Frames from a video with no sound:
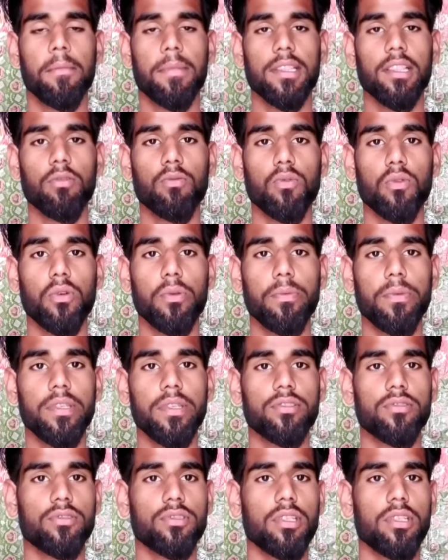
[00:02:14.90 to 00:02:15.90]
मतलब कोई
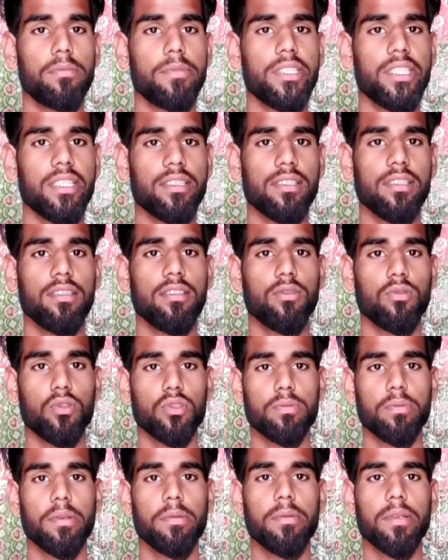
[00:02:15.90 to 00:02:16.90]
भी सोशल मीडिया से
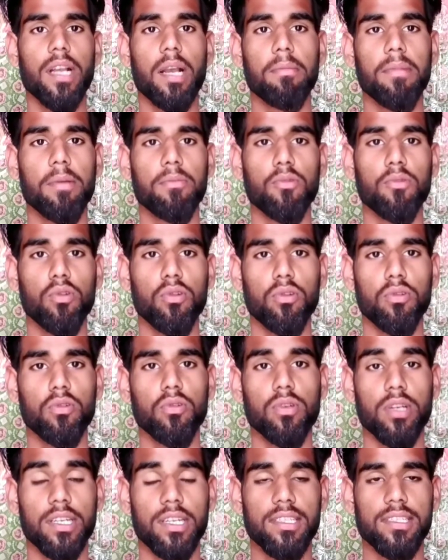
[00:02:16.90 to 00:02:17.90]
उस पर भी काम आपको लोगों
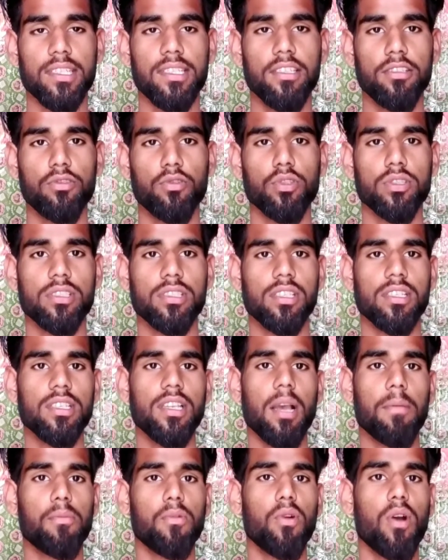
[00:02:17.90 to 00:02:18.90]
को करना चाहिए जो इससे कि
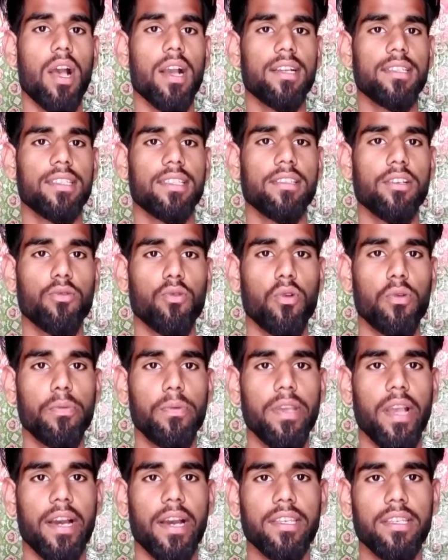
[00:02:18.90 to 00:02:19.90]
आपको आगे चलकर कोई
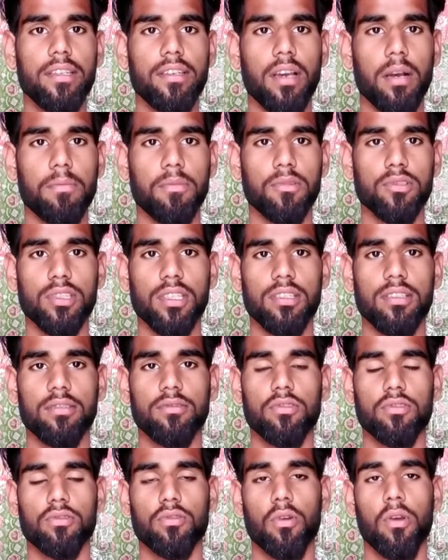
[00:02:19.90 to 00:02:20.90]
भी हानि ना पहुँचा दे
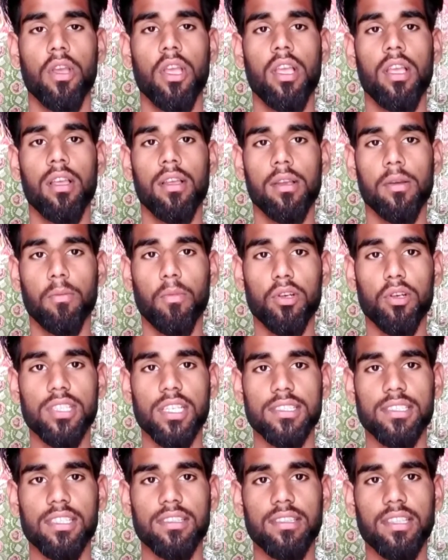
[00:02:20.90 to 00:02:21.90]
दोस्तों बहुत
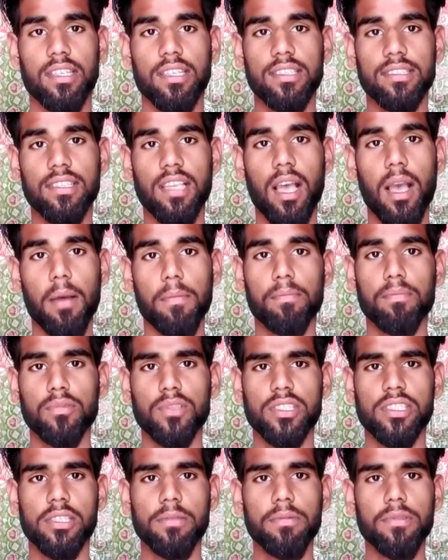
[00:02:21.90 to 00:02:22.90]
आसान तरीके से आप
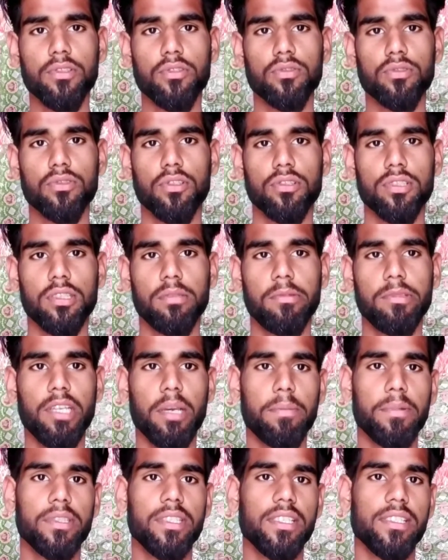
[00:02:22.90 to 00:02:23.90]
किसी भी सोशल
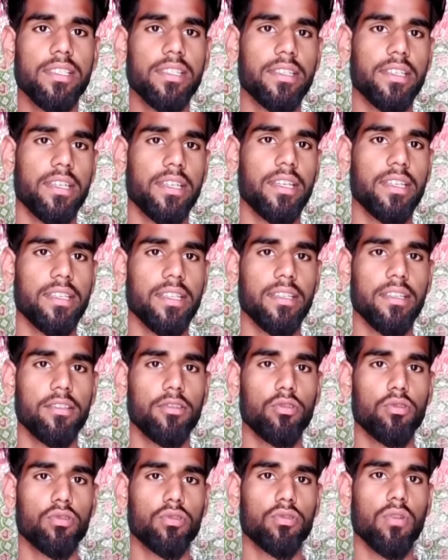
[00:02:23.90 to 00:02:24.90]
मीडिया पर एजेंसी क्रिएट करेंगे
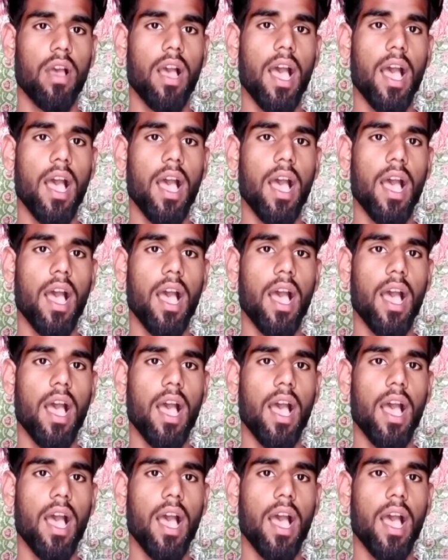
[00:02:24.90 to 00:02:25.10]
तो उसको